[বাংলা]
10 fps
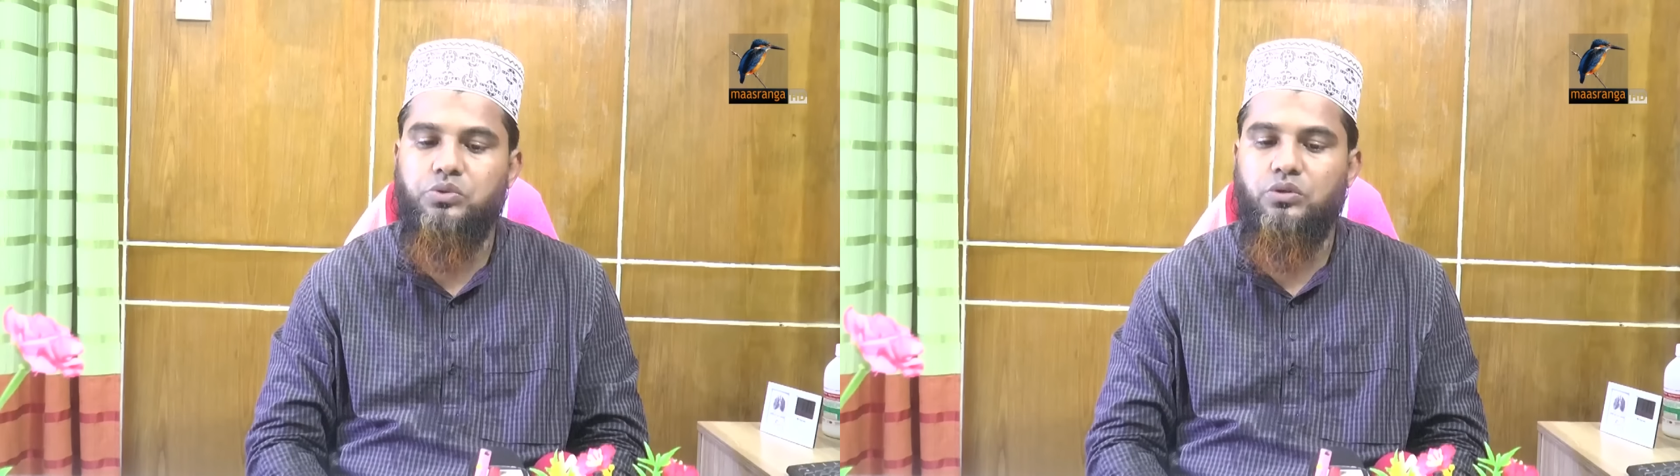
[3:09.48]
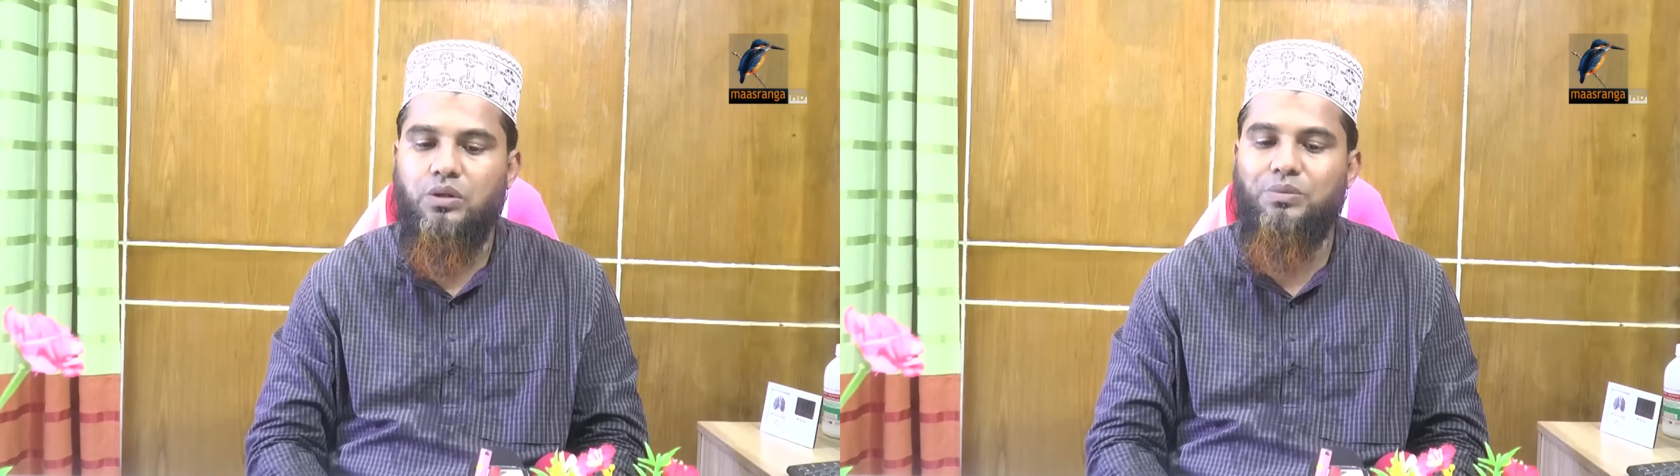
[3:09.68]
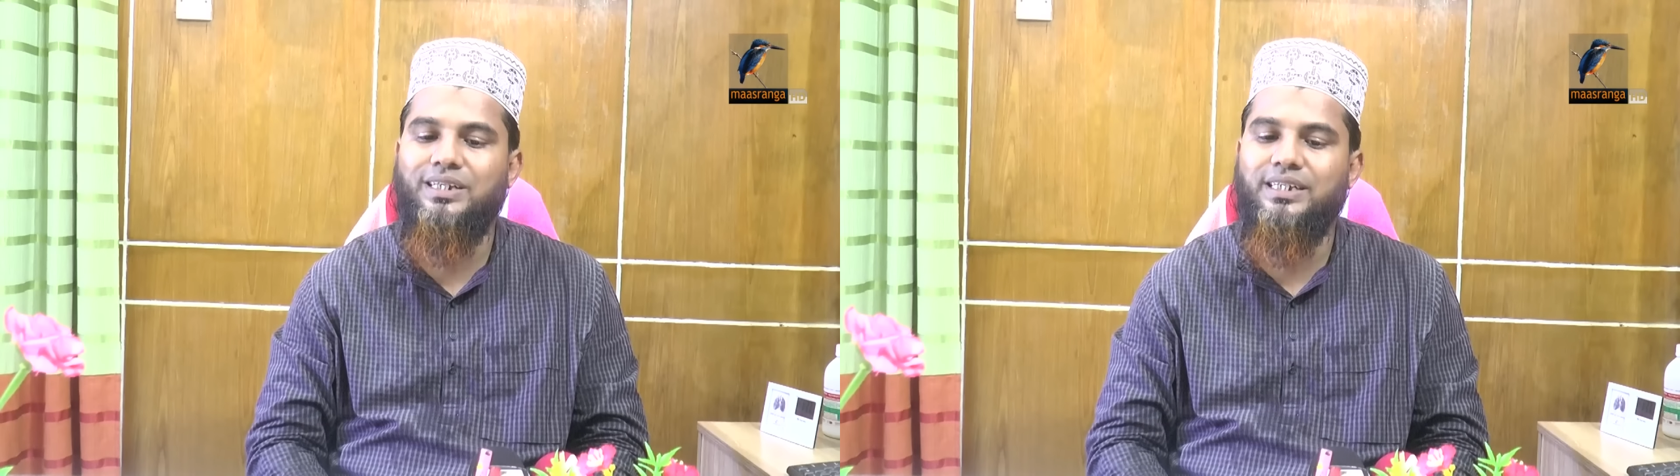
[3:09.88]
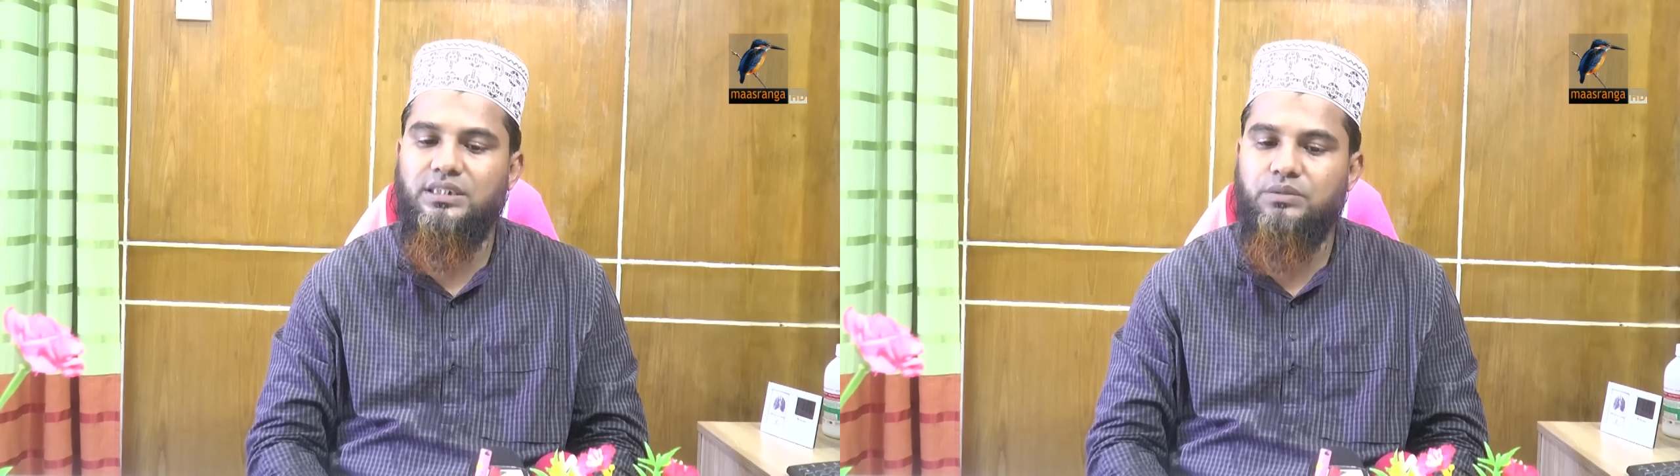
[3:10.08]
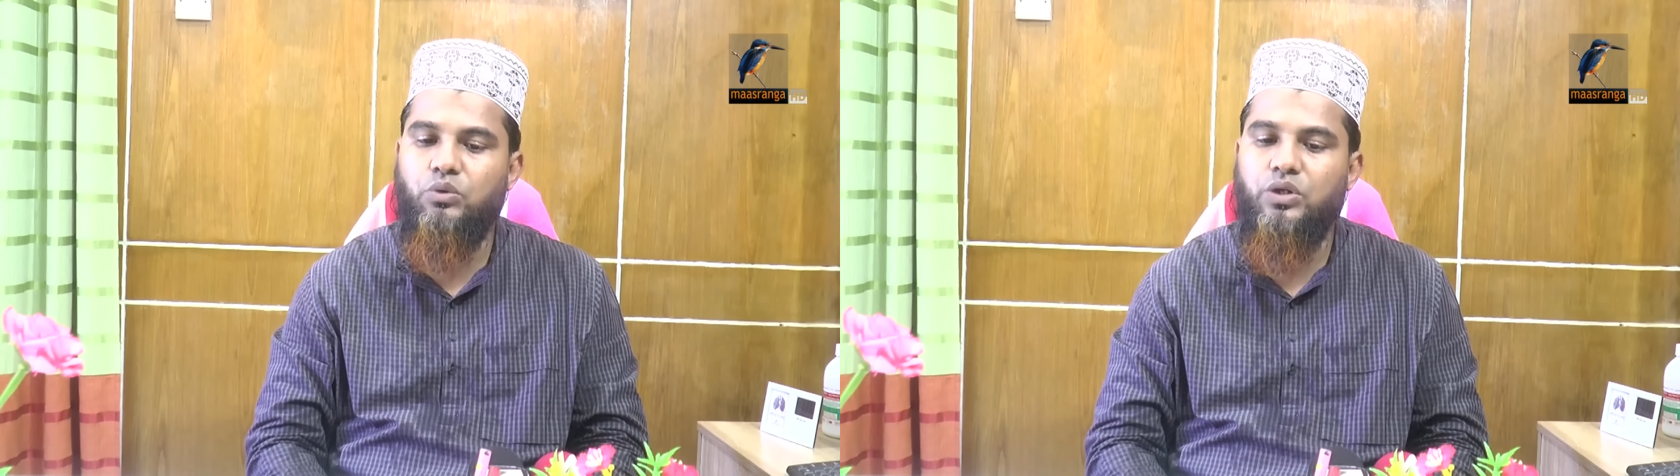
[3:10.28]
তো আমরা
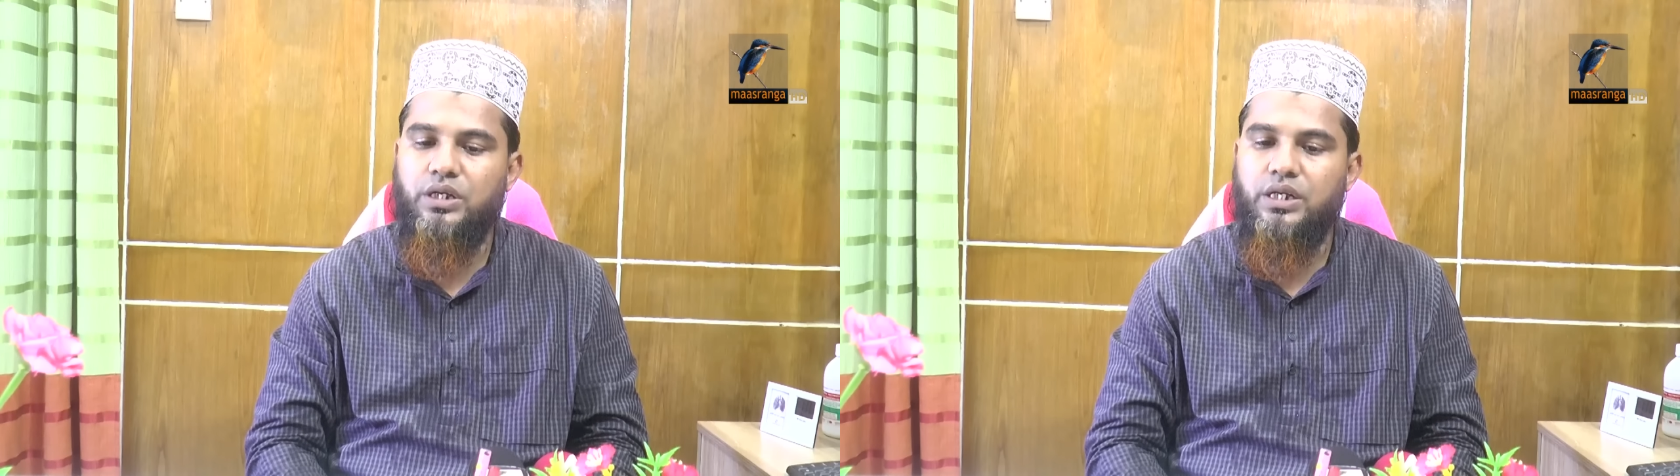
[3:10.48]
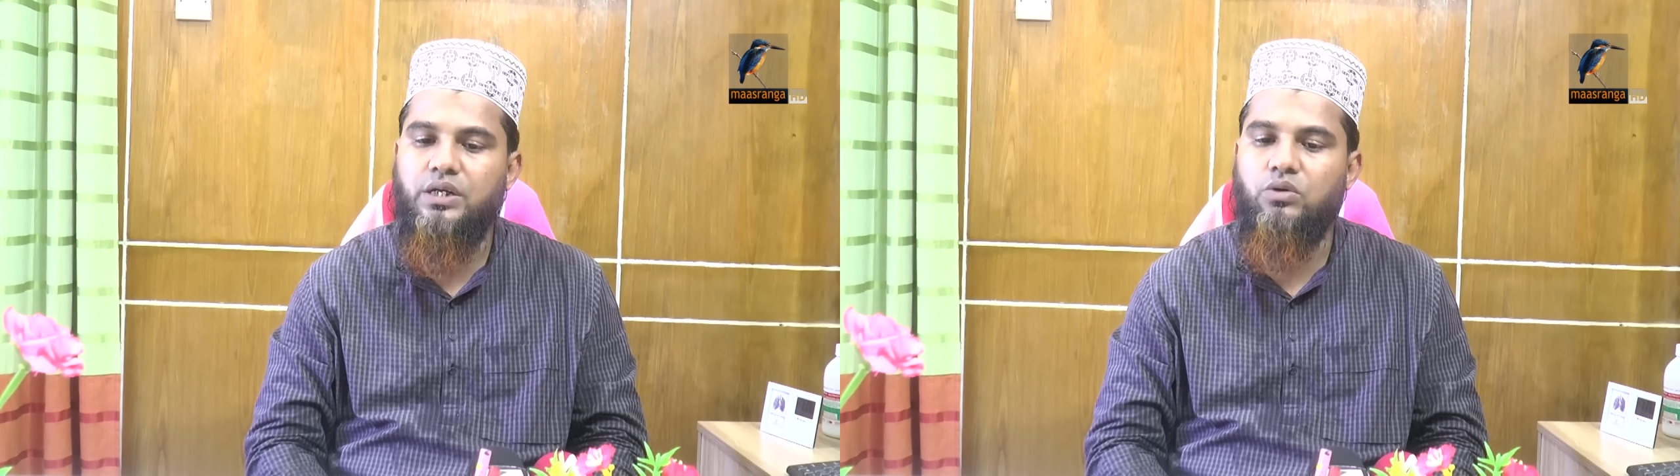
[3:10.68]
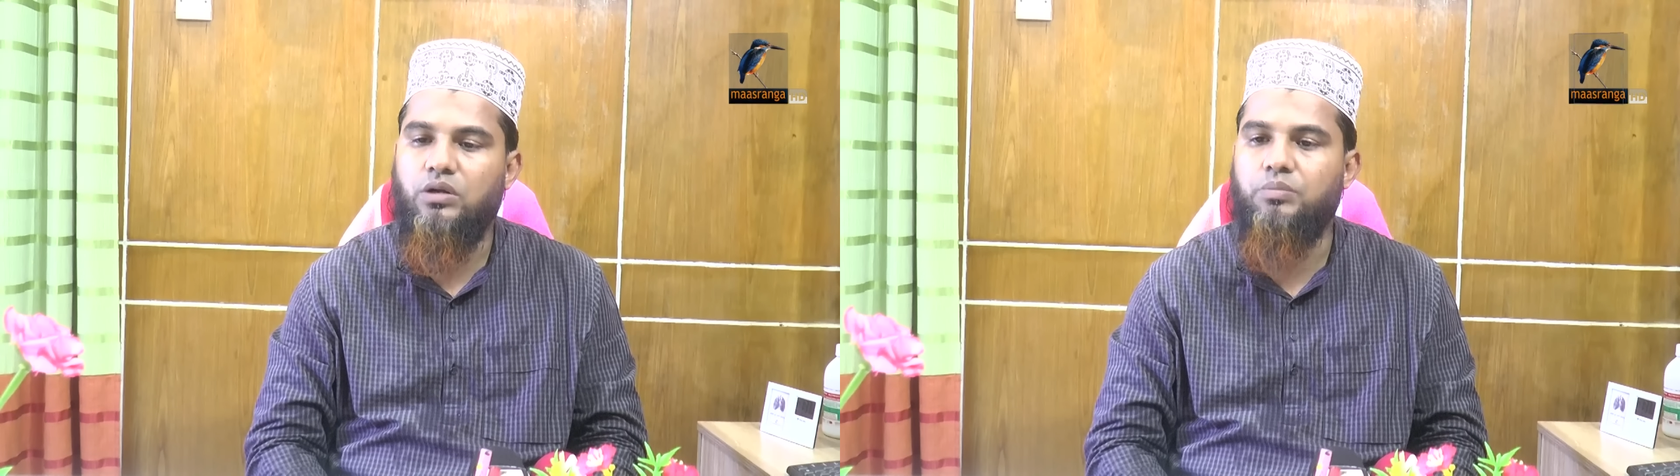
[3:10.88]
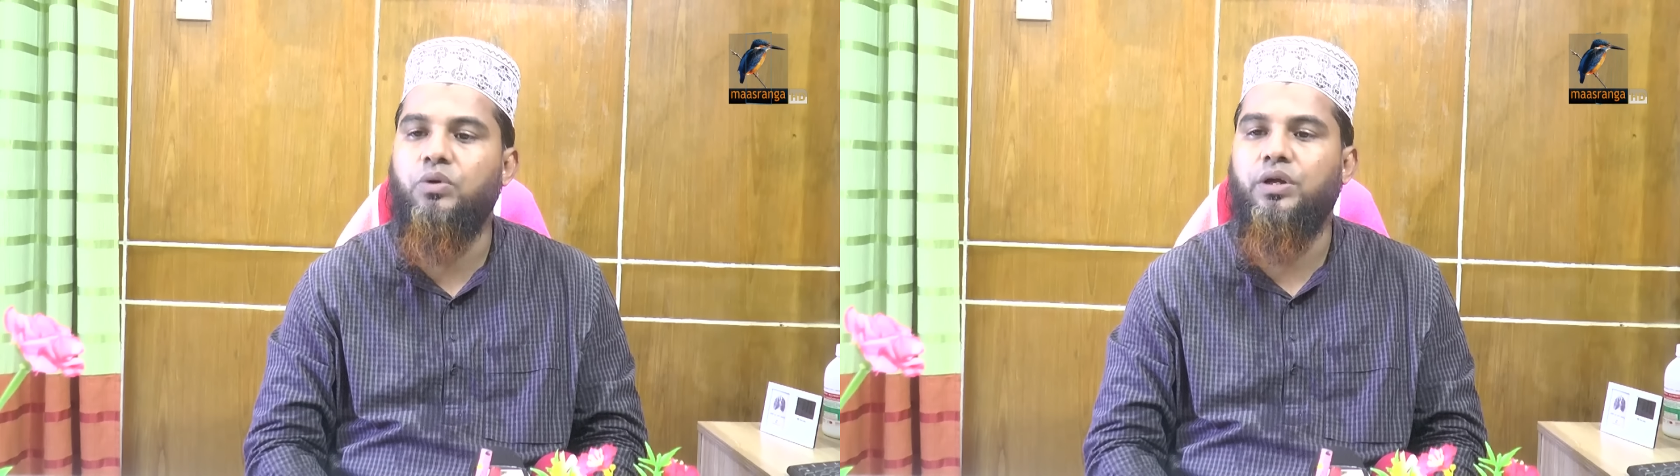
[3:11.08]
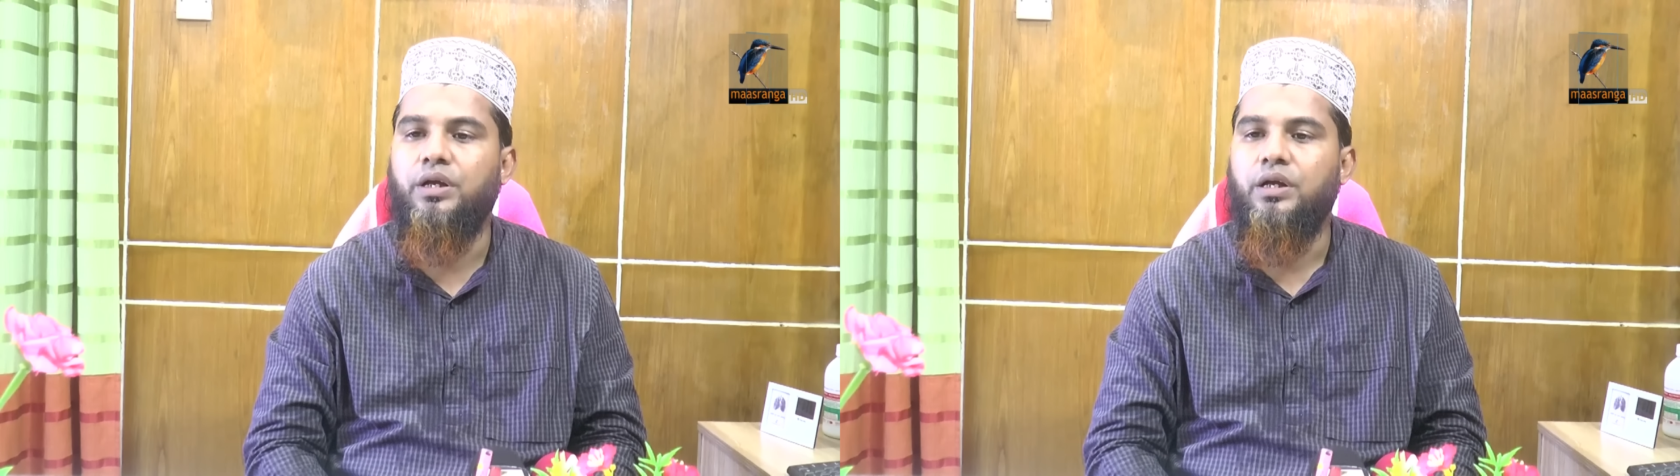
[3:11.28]
দেখেছি পরীক্ষা নিরীক্ষা করার
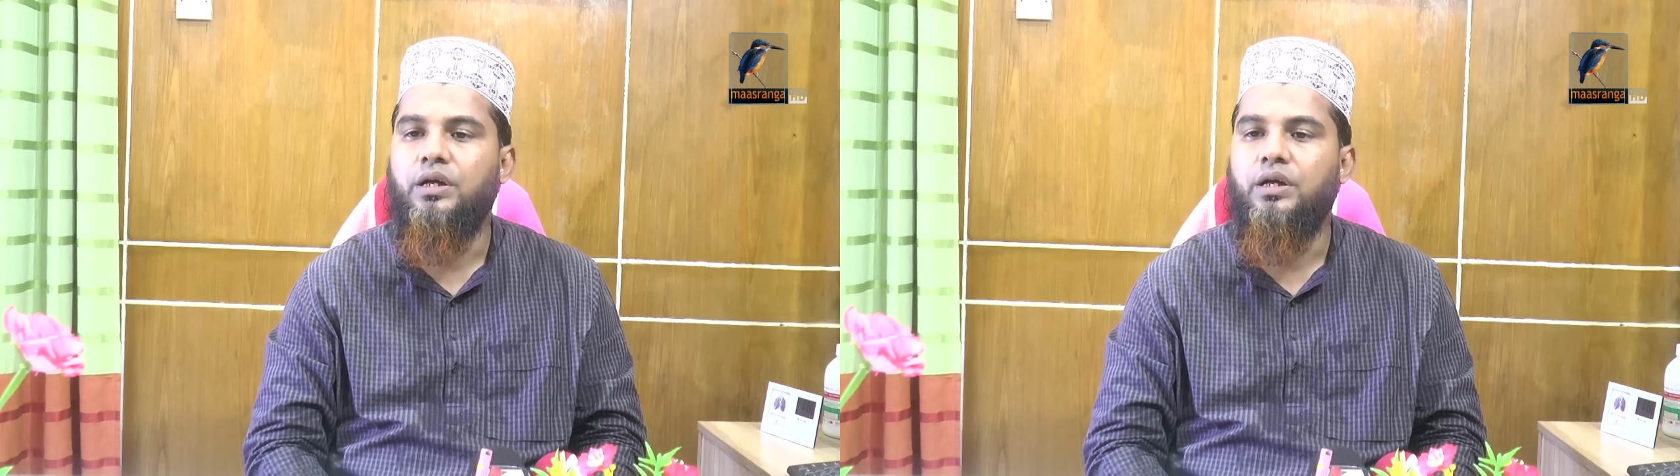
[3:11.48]
পরে